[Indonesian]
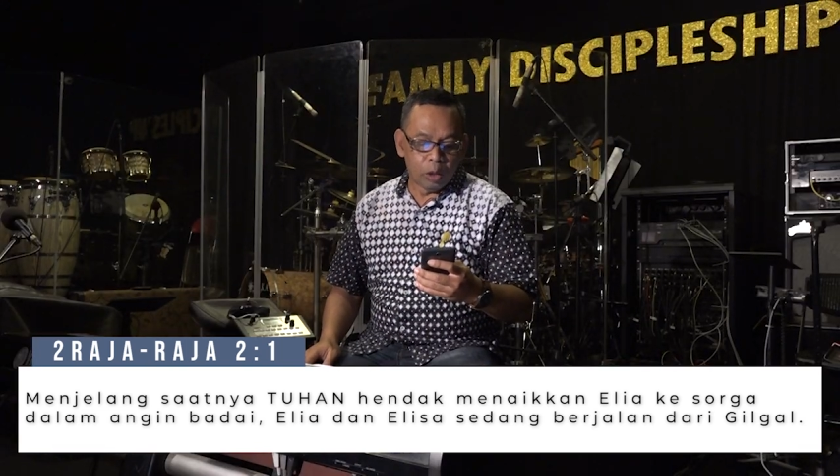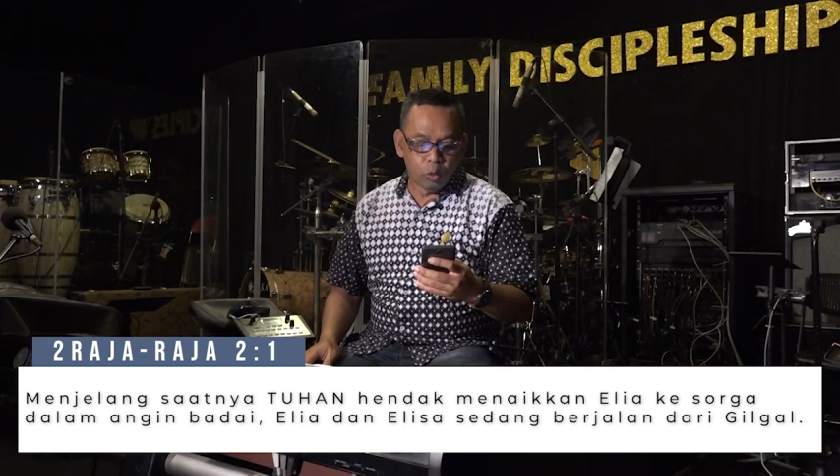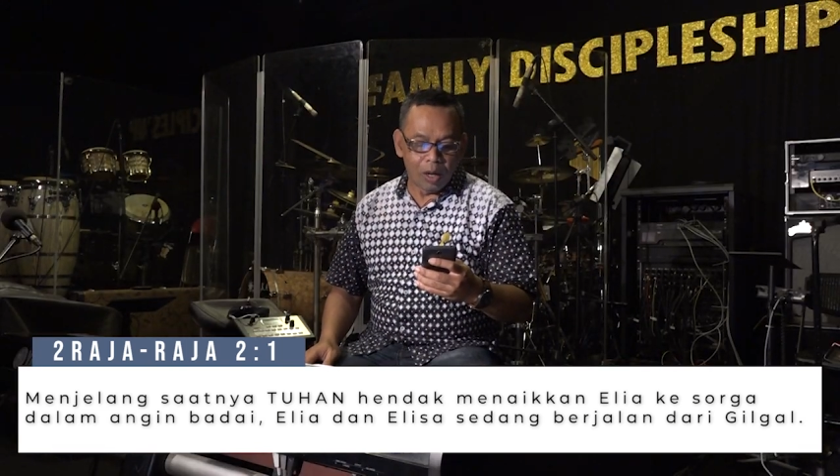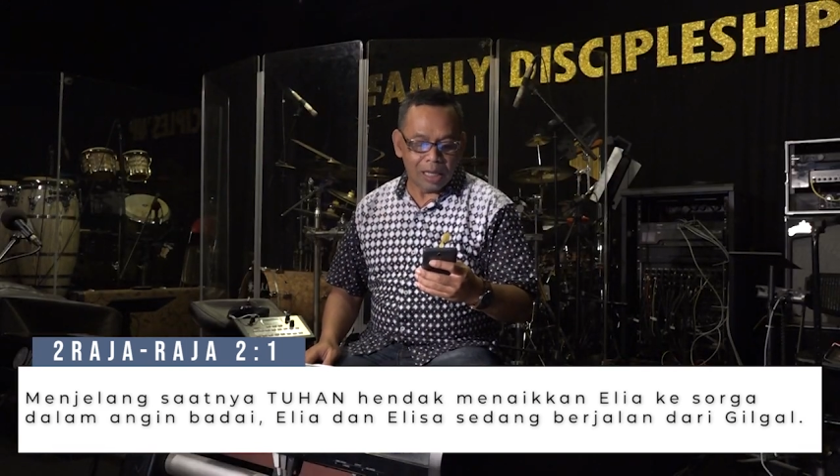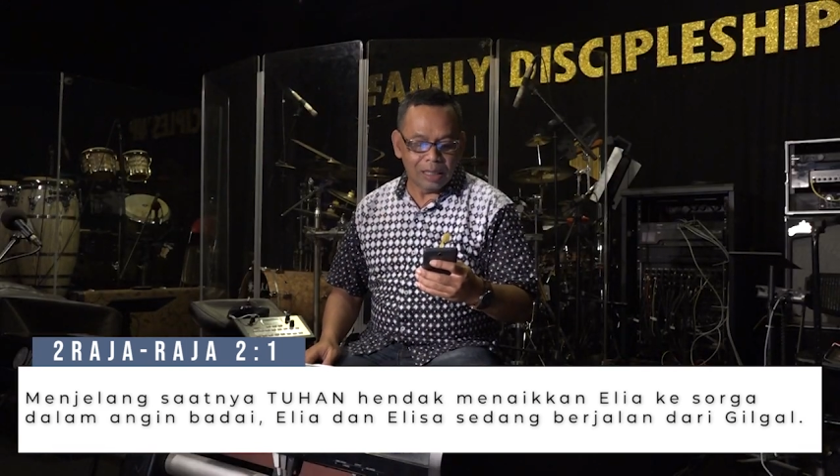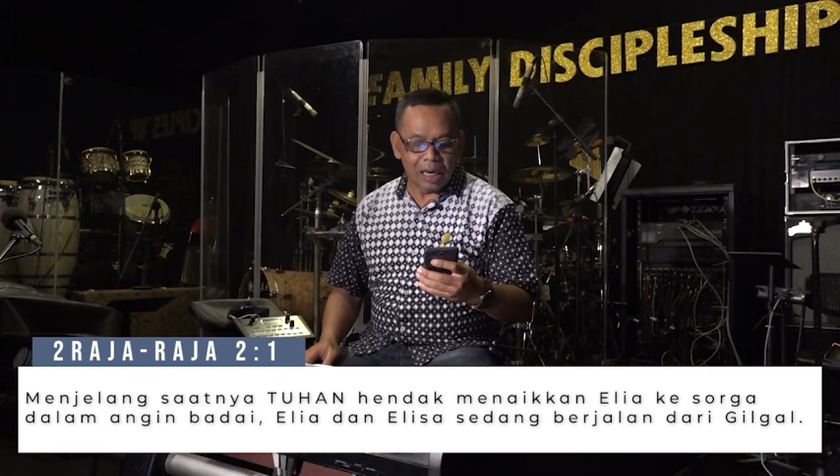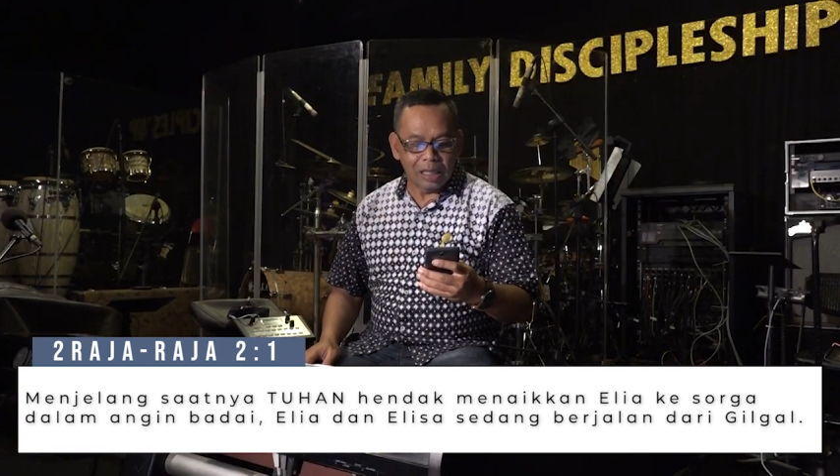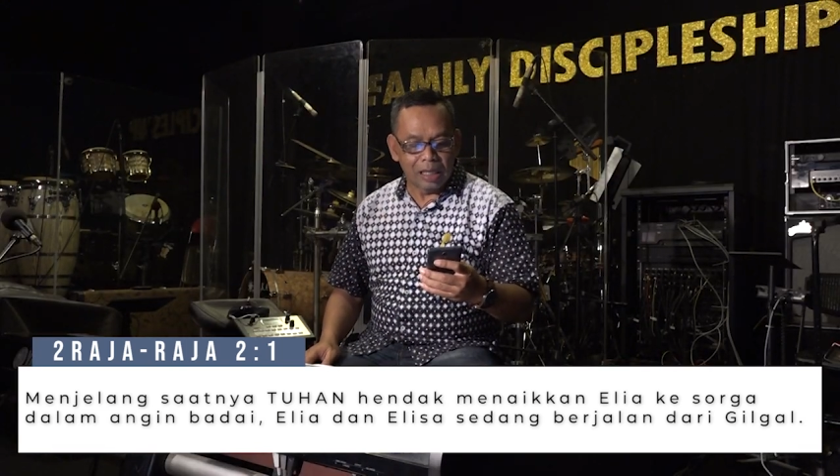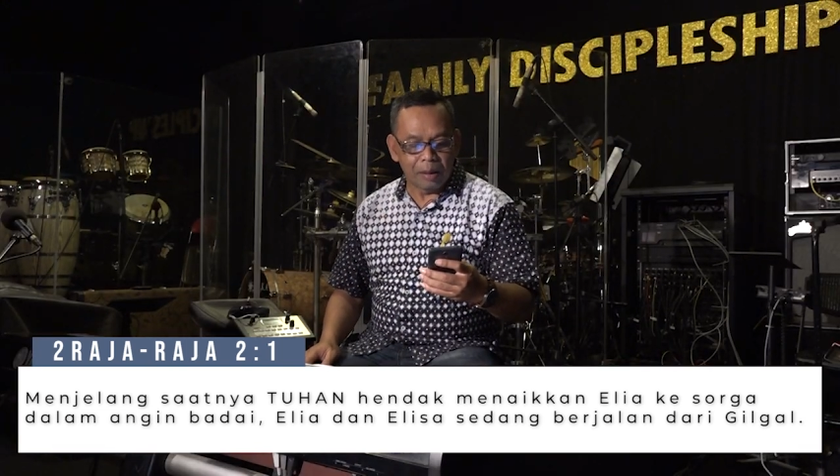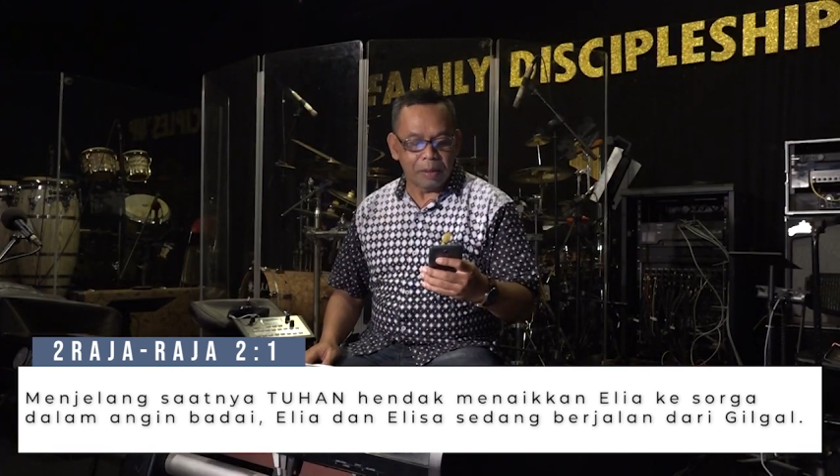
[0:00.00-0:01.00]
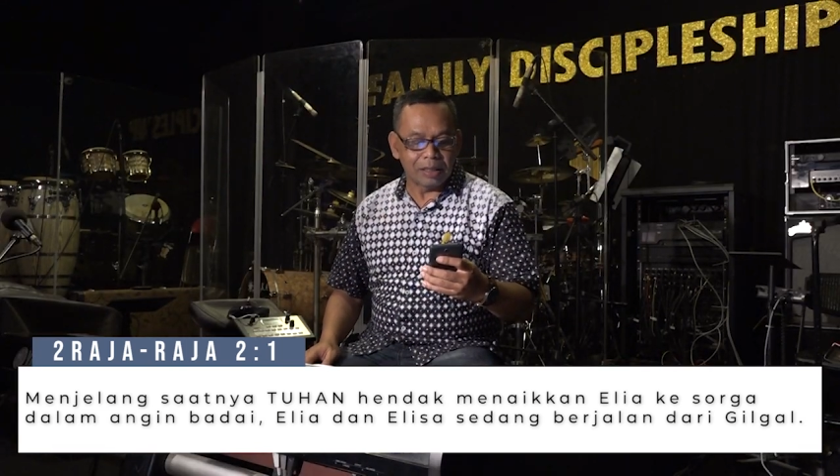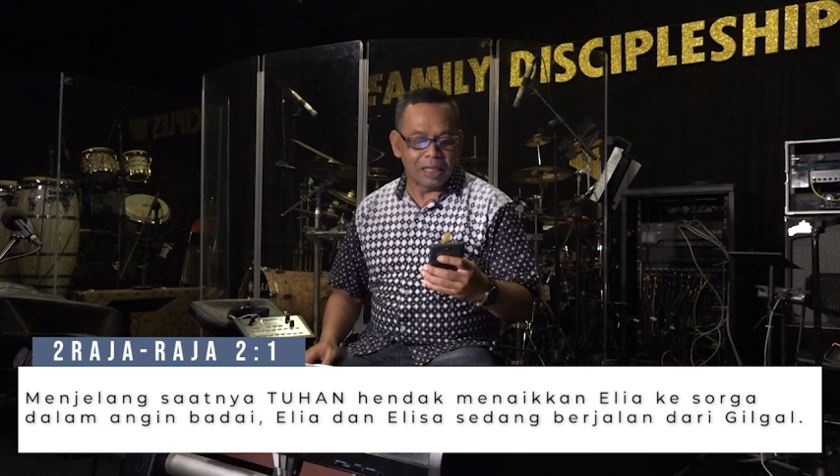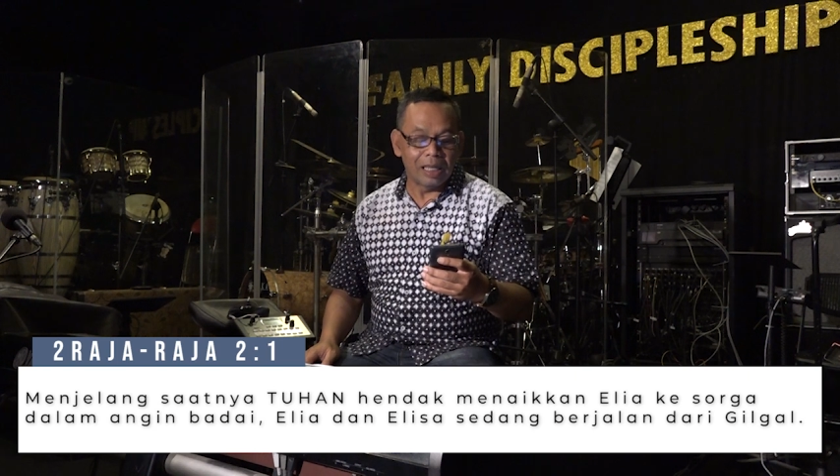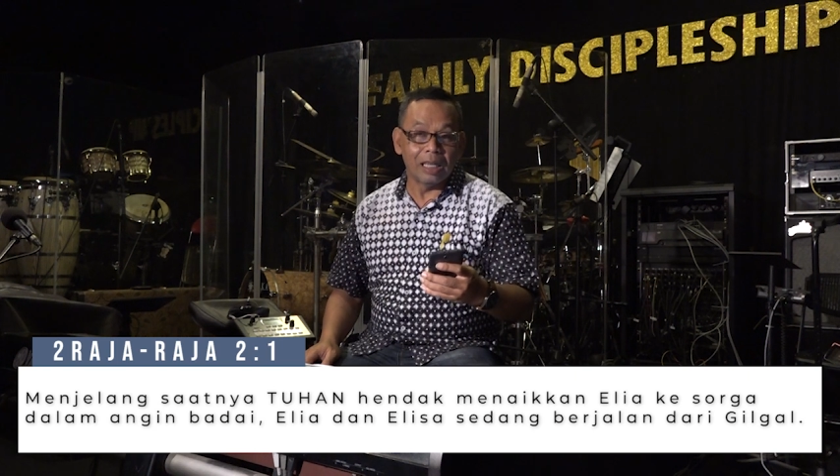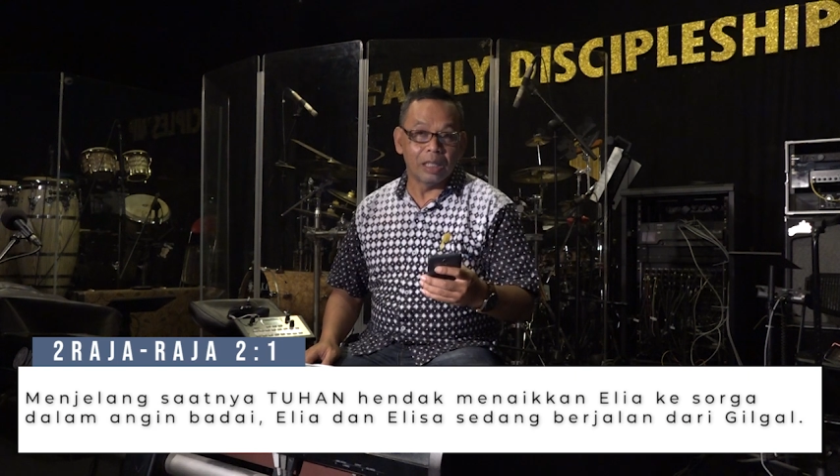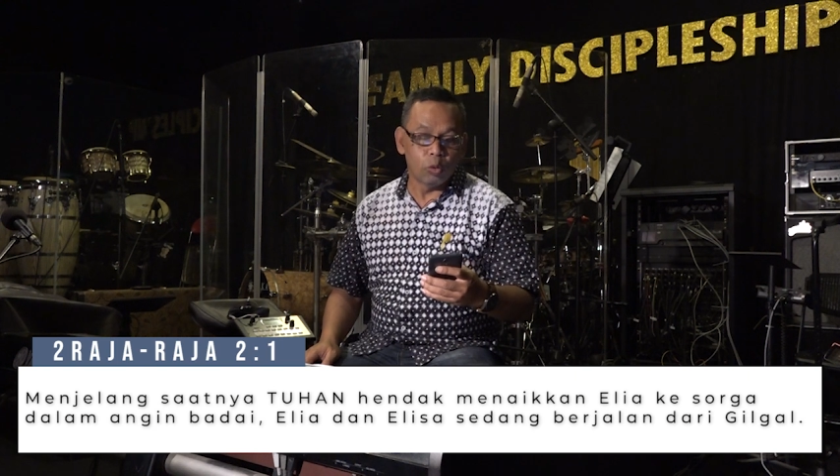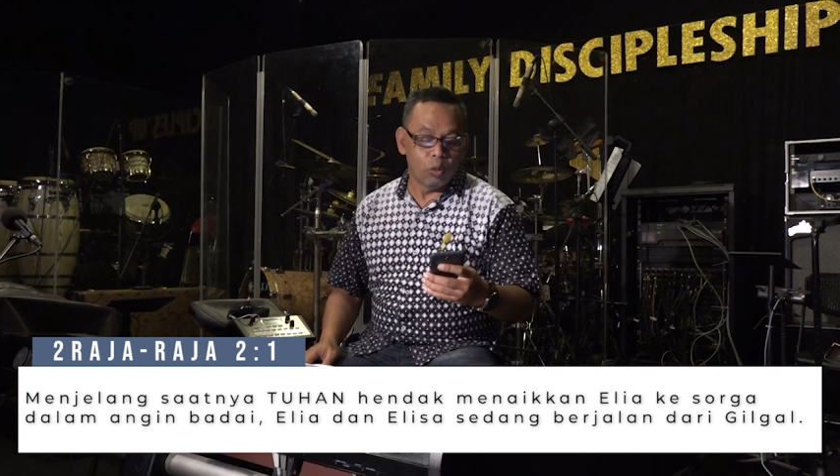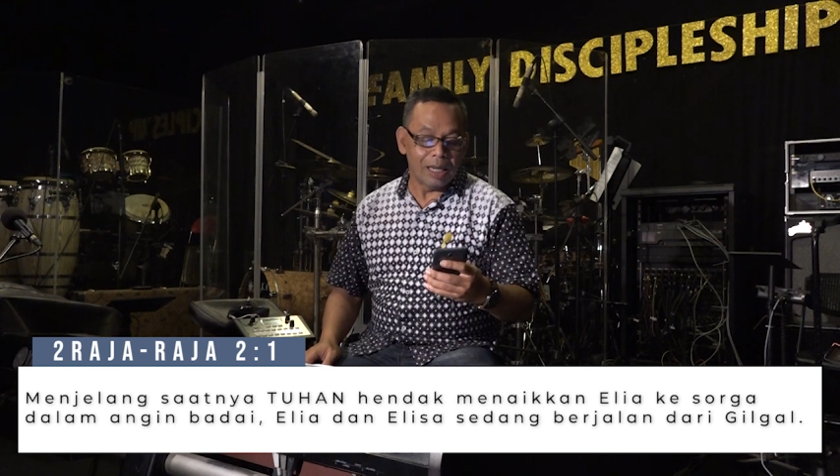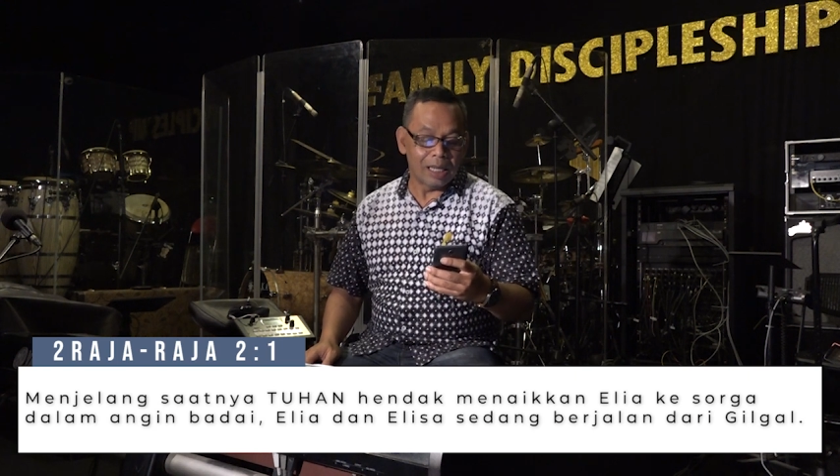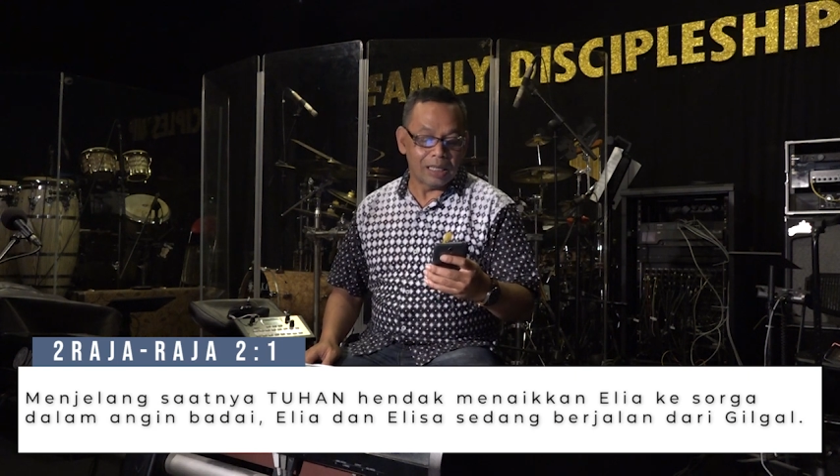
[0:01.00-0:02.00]
Dua Raja-Raja pasal yang
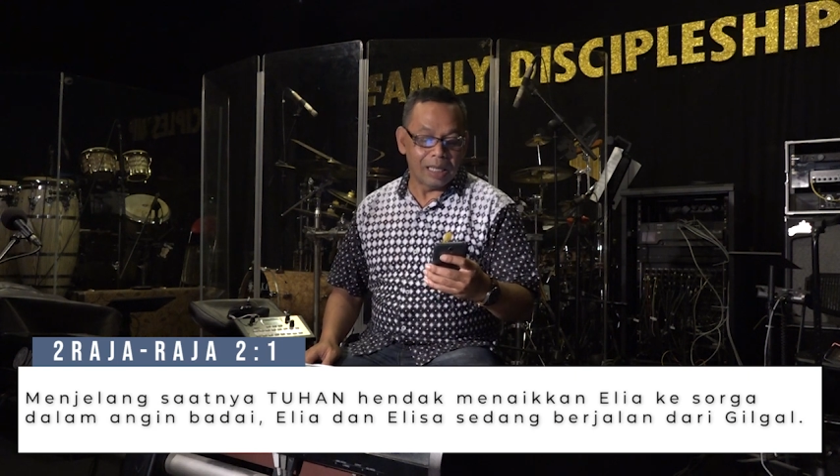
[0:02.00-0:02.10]
kedua ayat